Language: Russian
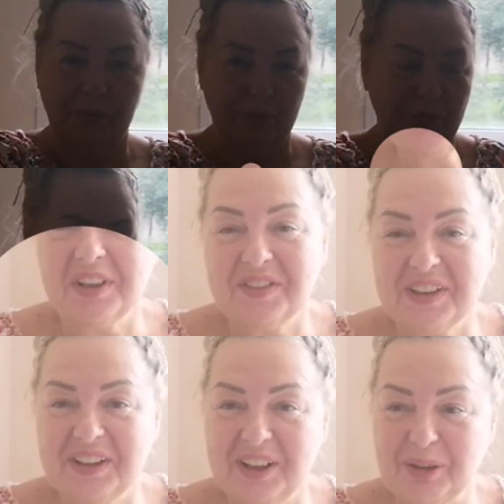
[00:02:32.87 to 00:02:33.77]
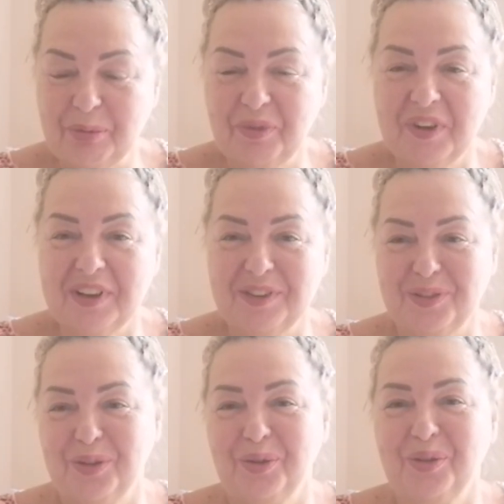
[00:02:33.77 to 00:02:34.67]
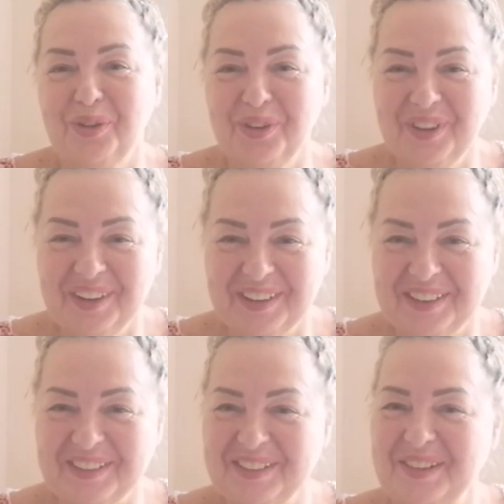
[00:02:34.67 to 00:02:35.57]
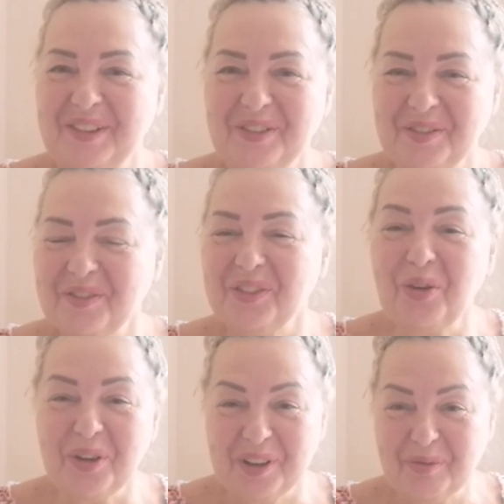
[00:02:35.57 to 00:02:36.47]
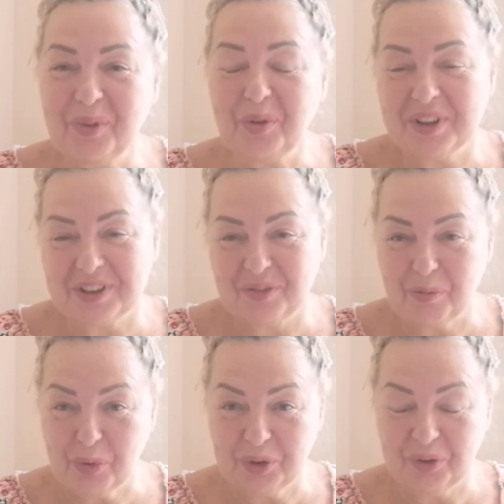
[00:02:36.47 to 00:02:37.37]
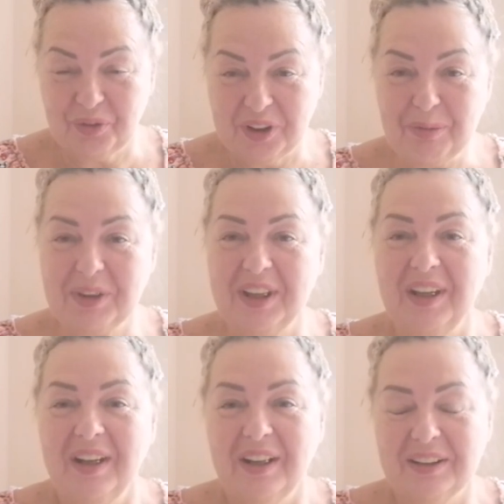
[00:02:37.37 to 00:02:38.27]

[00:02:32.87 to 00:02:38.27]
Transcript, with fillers: Ну, у нас, как всегда, не бывает все долго, много свободного времени.